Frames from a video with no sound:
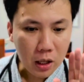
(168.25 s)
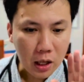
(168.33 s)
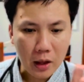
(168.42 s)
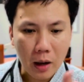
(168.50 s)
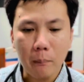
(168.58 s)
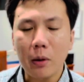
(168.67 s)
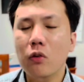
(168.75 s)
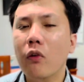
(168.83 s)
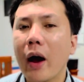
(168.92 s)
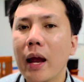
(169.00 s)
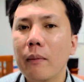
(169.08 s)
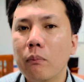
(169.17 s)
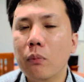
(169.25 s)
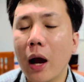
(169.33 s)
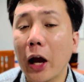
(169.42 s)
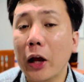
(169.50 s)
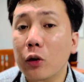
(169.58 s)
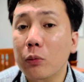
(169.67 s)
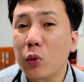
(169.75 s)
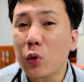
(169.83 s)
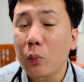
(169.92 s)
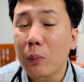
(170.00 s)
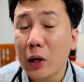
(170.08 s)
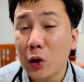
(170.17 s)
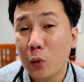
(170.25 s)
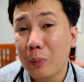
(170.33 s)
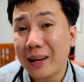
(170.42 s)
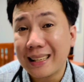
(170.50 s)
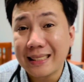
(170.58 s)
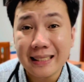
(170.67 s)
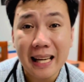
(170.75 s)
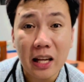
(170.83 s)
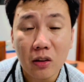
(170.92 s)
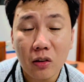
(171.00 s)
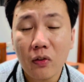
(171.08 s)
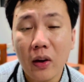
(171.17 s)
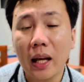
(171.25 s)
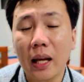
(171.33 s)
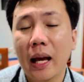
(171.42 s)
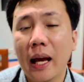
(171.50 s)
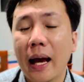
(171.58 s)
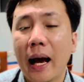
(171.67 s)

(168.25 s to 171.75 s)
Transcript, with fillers: Number five, ano po ba yung mga side effect?